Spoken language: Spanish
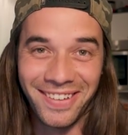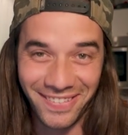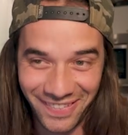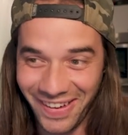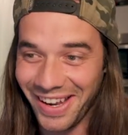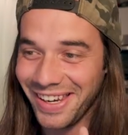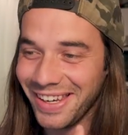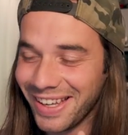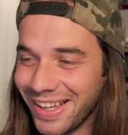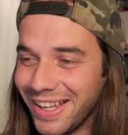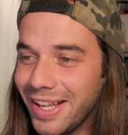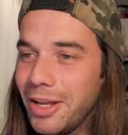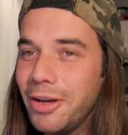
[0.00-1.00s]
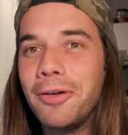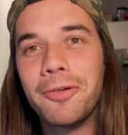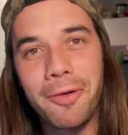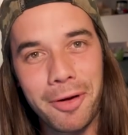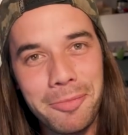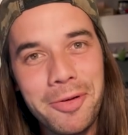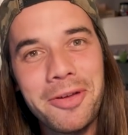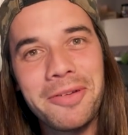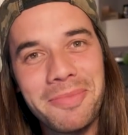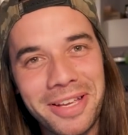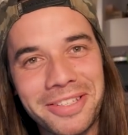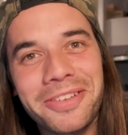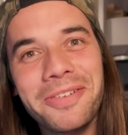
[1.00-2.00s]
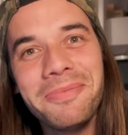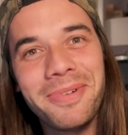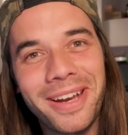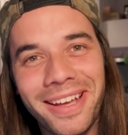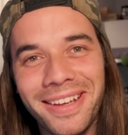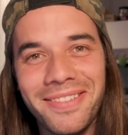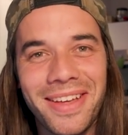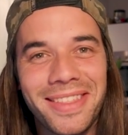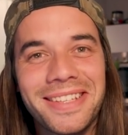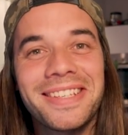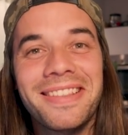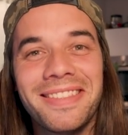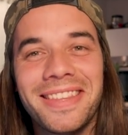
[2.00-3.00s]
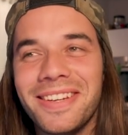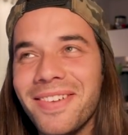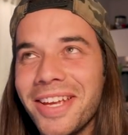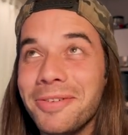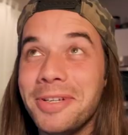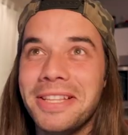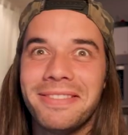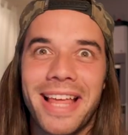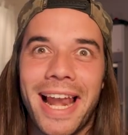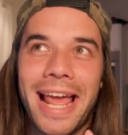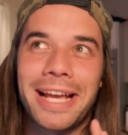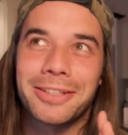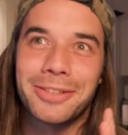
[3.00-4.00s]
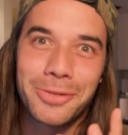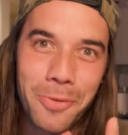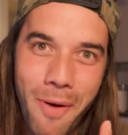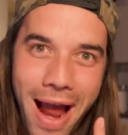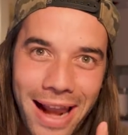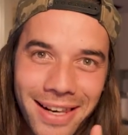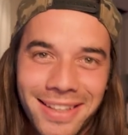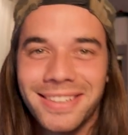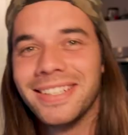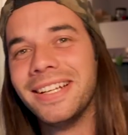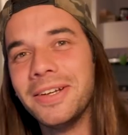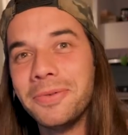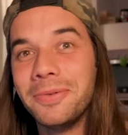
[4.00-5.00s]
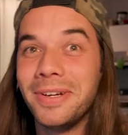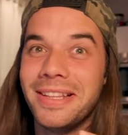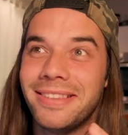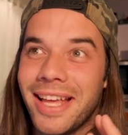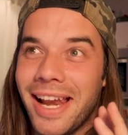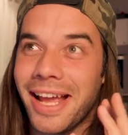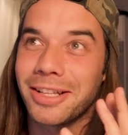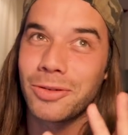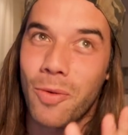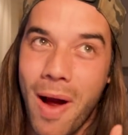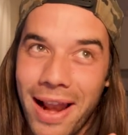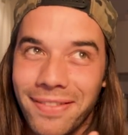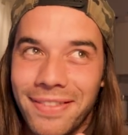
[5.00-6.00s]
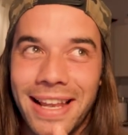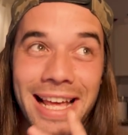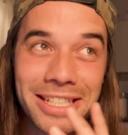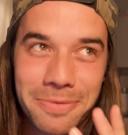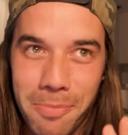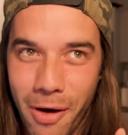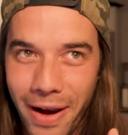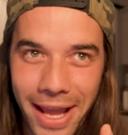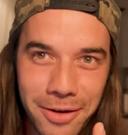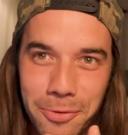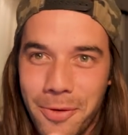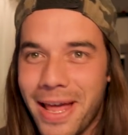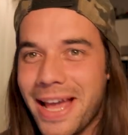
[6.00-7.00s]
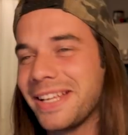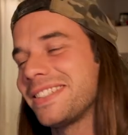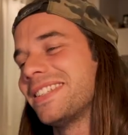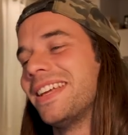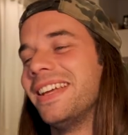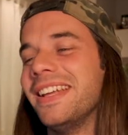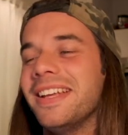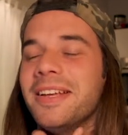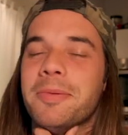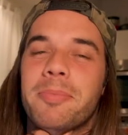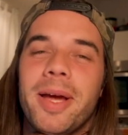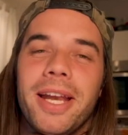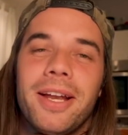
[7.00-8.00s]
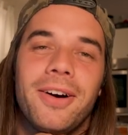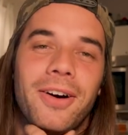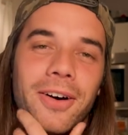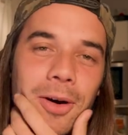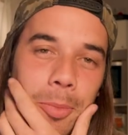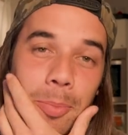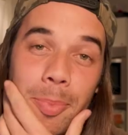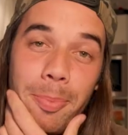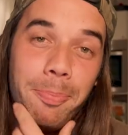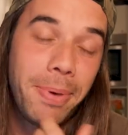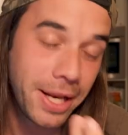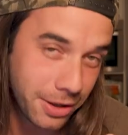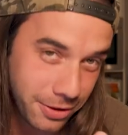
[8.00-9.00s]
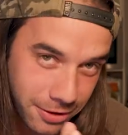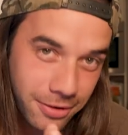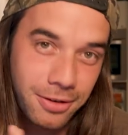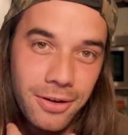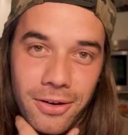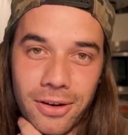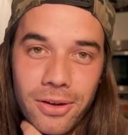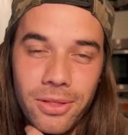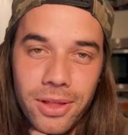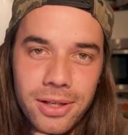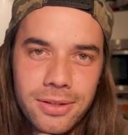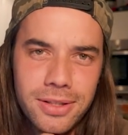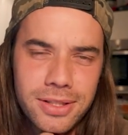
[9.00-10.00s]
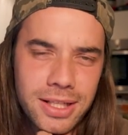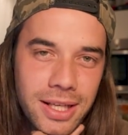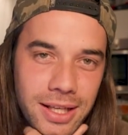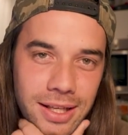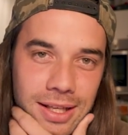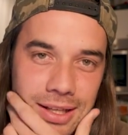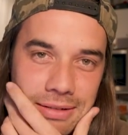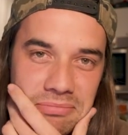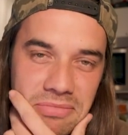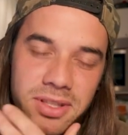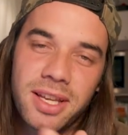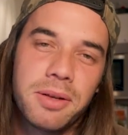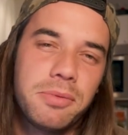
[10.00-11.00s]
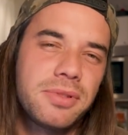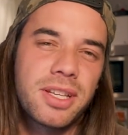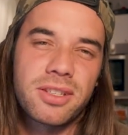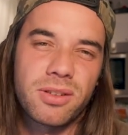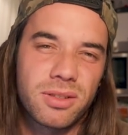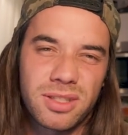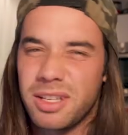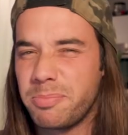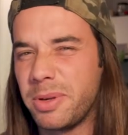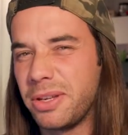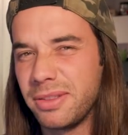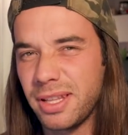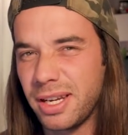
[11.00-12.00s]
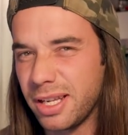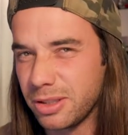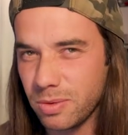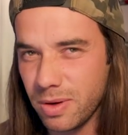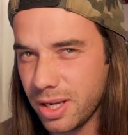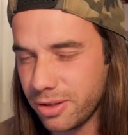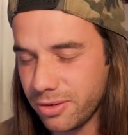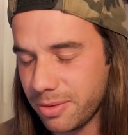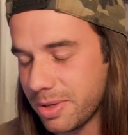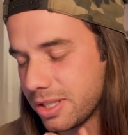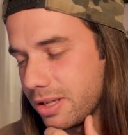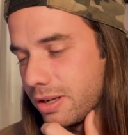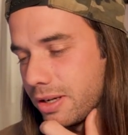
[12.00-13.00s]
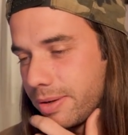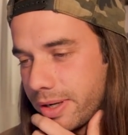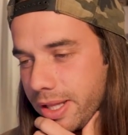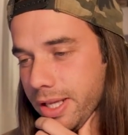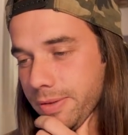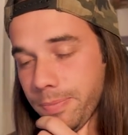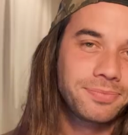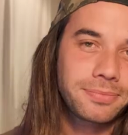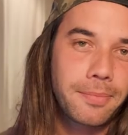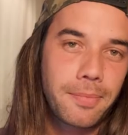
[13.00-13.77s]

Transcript: lo cual, lo cual me, asombra, ¿eh? me hace sentirme ahí un intelectual, un intelectual de las moléculas. Pero, pero no, lo, lo cierto es que seré muchas cosas, pero intelectual no demasiado, la verdad.